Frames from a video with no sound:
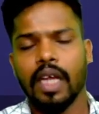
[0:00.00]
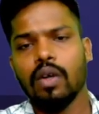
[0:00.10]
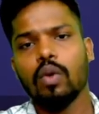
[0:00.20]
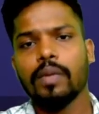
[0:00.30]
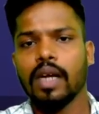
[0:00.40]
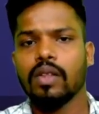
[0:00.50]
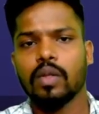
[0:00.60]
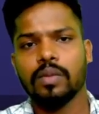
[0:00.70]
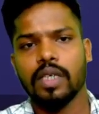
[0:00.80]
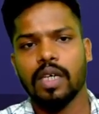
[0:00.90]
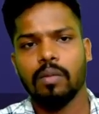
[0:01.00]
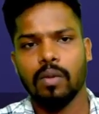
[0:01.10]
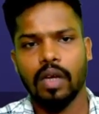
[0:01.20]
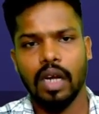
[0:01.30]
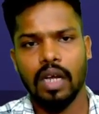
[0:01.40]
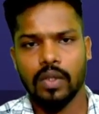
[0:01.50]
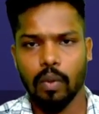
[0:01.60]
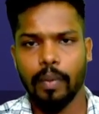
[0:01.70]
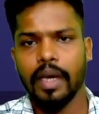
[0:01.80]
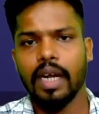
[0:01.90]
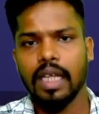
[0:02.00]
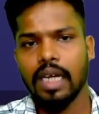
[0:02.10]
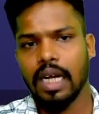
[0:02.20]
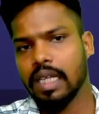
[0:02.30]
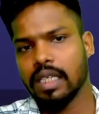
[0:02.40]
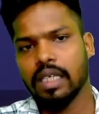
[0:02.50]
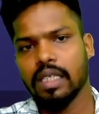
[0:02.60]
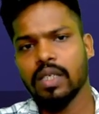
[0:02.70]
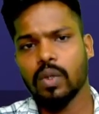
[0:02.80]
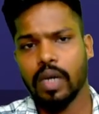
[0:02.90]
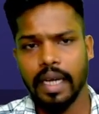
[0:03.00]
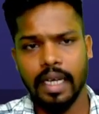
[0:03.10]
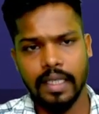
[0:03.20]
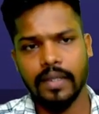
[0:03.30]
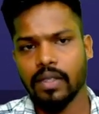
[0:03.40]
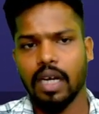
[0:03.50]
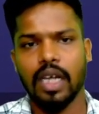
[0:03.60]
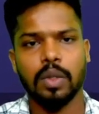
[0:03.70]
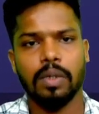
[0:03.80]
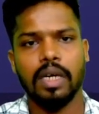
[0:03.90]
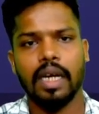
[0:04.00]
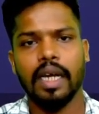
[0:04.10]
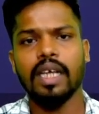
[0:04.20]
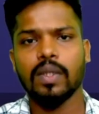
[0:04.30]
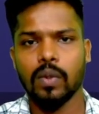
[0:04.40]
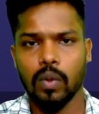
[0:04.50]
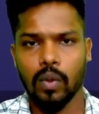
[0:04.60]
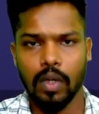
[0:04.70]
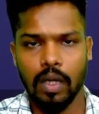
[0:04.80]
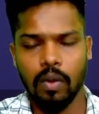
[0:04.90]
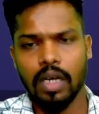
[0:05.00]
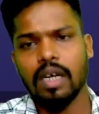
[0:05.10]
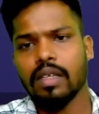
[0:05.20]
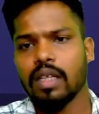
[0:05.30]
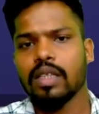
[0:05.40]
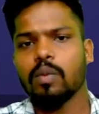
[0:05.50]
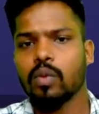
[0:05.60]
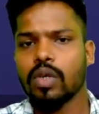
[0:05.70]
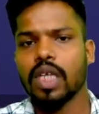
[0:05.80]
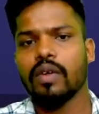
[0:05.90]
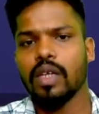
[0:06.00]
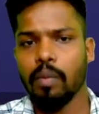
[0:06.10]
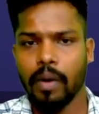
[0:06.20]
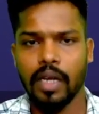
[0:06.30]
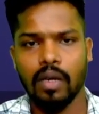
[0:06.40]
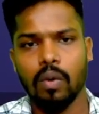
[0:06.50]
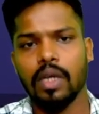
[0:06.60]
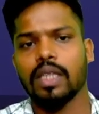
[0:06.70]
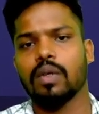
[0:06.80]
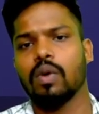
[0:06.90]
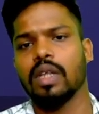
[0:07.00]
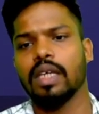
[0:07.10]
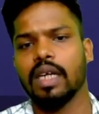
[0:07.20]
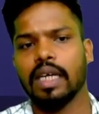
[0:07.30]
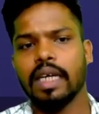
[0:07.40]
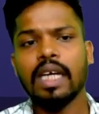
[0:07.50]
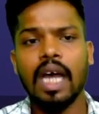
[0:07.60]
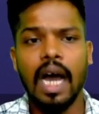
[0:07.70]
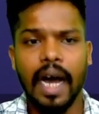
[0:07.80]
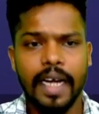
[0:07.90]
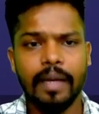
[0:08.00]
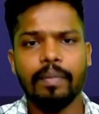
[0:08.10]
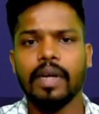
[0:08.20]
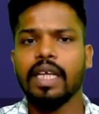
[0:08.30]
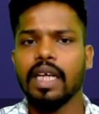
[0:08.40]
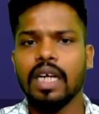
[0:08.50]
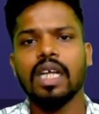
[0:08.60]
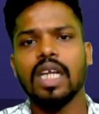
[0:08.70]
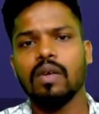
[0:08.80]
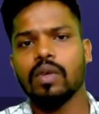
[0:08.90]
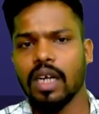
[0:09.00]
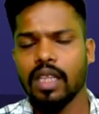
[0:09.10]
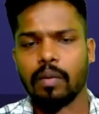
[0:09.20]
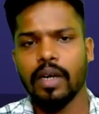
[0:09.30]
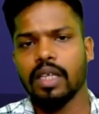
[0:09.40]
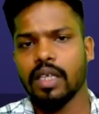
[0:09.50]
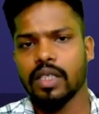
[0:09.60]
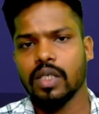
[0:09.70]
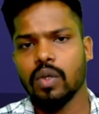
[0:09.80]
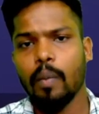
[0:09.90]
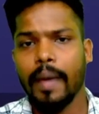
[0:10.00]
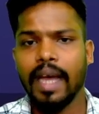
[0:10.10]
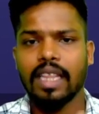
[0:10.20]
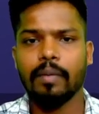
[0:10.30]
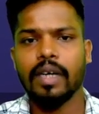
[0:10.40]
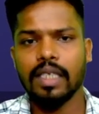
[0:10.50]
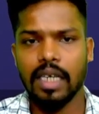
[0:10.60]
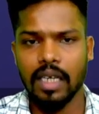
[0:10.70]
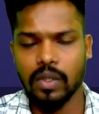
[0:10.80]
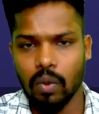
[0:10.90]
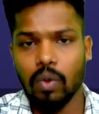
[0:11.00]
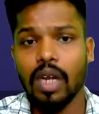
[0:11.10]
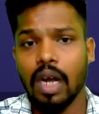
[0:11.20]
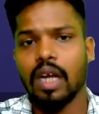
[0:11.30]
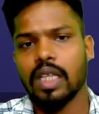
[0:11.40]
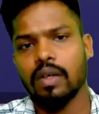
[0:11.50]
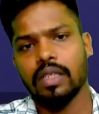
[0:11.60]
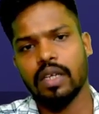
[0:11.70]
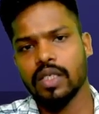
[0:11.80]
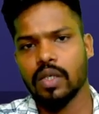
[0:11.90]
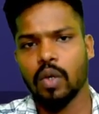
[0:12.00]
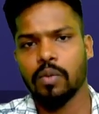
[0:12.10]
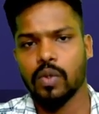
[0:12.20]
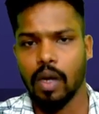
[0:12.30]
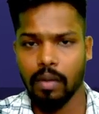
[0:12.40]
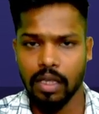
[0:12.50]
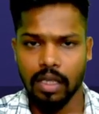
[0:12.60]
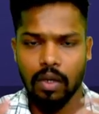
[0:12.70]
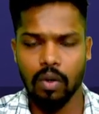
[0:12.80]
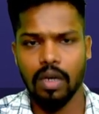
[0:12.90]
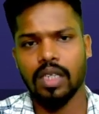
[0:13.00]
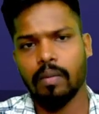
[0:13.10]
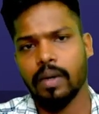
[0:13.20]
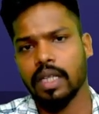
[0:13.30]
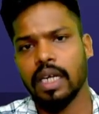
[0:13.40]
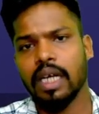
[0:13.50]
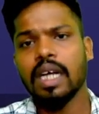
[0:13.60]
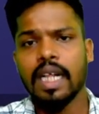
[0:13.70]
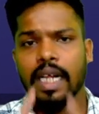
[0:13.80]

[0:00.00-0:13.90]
எண்ணும் எழுத்தும் திட்டம் ஓகேங்களா ஸோ பேர்ல அதுக்கான அர்த்தம் இருக்குது ஸோ ரெண்டாயிரத்தி இருபதுல லான்ச் பண்றாங்க ஸோ ஒன்னாவதுல இருந்து மூணாவது வரைக்கும் படிக்கக்கூடிய அந்த குழந்தைகளுக்கு அடிப்படை எண் அறிவும் எழுத படிக்க தெரிஞ்சிருக்கணும் மேத்தமெட்டிக்ஸ் அட்லீஸ்ட் கூட்டல் கடிதலாவது தெரிஞ்சிருக்கணும் ஸோ அந்த நோக்கம் தான் பார்த்தீங்கன்னா